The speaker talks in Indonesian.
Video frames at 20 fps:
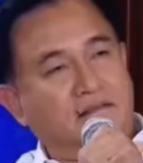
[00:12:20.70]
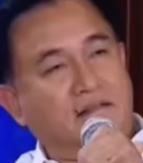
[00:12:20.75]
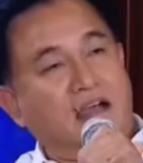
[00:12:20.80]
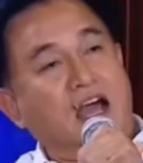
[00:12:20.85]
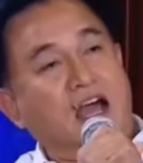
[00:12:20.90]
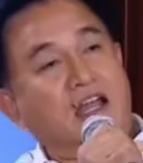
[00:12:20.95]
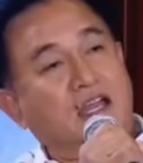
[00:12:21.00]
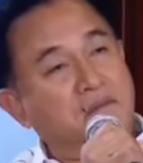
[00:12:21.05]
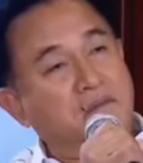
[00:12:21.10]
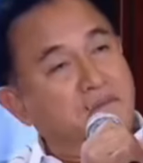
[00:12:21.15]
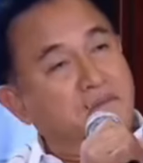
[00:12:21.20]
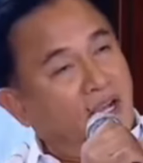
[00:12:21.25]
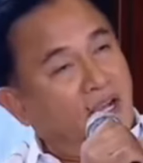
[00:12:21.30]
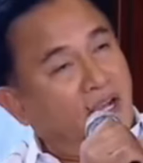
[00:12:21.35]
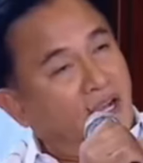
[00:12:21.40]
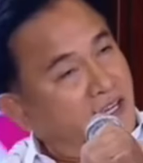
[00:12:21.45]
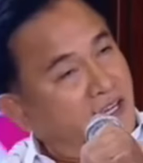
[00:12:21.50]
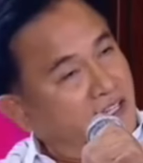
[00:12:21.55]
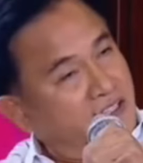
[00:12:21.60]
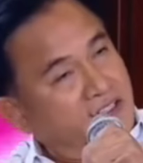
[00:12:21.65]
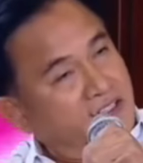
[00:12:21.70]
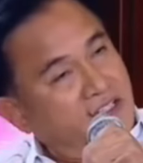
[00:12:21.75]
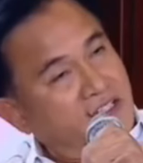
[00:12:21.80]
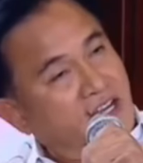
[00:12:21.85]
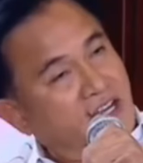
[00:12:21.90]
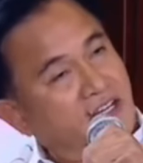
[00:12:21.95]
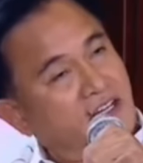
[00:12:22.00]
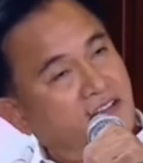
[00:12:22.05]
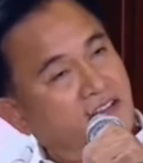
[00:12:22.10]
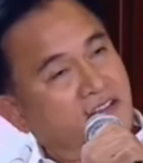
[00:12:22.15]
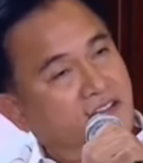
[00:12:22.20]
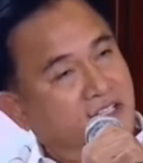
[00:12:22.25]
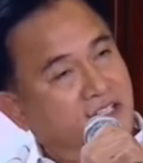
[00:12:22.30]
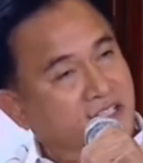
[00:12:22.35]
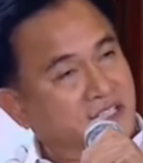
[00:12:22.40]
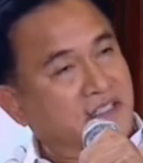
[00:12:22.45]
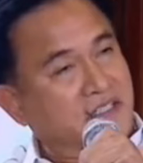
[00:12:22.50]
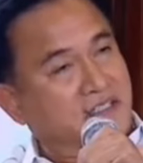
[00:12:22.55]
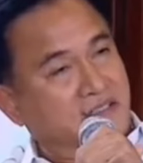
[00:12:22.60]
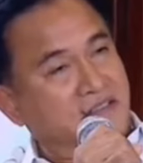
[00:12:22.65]
Anda mengangket diri Anda
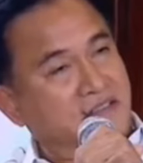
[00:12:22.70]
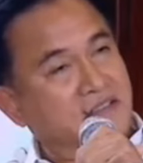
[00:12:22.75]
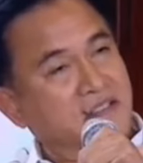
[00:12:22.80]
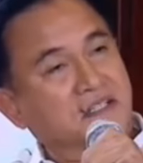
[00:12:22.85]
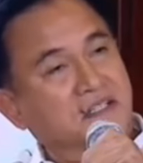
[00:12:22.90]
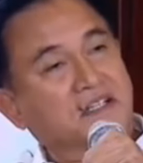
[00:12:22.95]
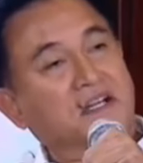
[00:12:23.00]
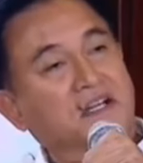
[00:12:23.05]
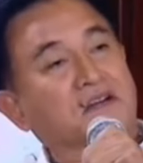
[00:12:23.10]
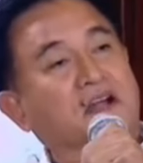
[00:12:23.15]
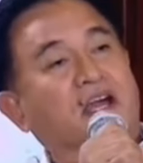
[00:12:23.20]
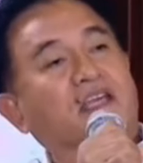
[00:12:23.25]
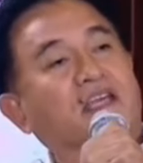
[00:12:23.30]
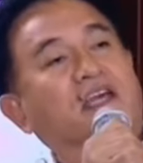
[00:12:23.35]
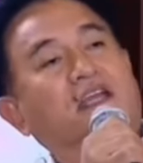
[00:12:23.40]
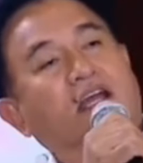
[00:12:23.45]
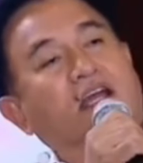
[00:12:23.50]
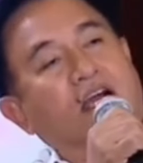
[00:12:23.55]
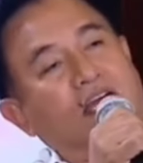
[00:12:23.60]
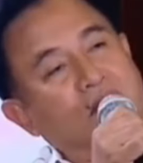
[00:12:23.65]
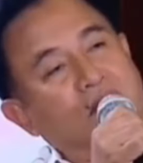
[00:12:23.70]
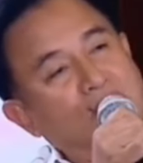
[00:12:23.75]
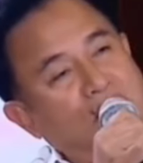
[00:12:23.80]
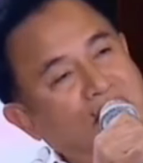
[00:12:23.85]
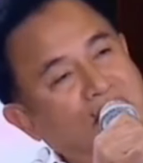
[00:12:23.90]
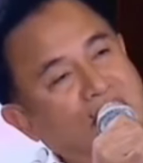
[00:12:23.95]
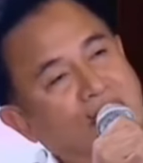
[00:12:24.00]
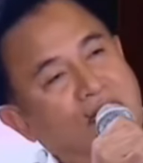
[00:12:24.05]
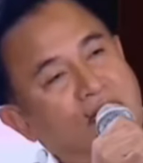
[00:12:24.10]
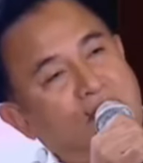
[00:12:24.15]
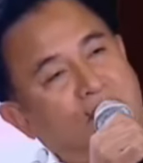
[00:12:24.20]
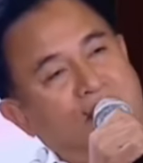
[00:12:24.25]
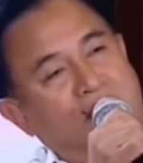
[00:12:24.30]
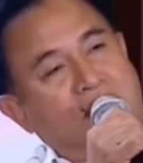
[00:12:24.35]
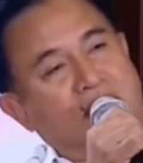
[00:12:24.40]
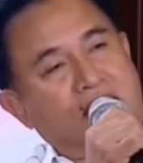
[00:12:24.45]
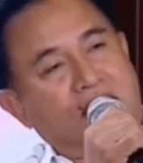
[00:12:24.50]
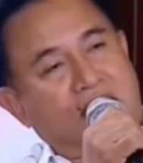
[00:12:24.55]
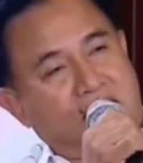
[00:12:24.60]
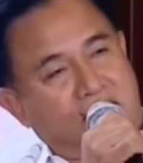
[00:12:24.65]
sendiri dan rakyat akan melihat
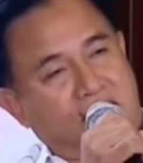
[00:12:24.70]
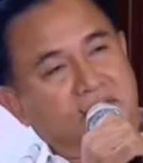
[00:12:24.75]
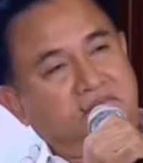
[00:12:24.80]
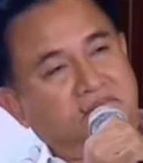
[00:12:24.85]
kepada Anda.